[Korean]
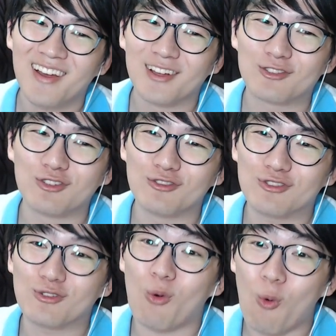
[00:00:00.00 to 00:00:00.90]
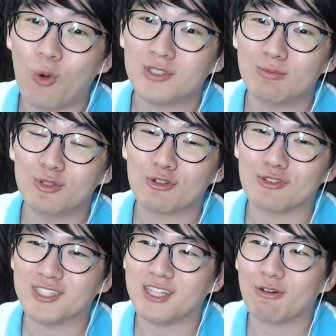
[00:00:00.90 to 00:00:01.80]
중국 5호 16국
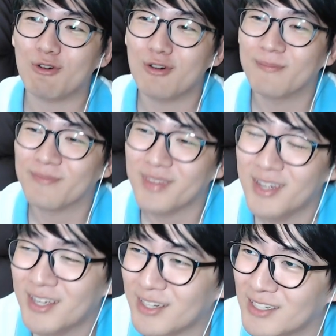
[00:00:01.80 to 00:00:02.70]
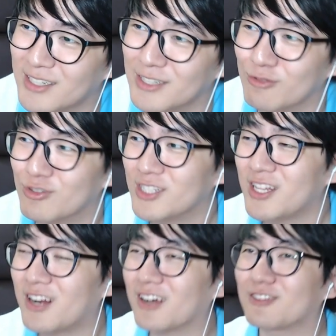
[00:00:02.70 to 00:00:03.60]
시대고 그
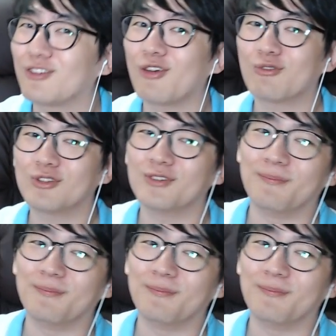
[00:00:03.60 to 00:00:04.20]
우리나라 같은 경우는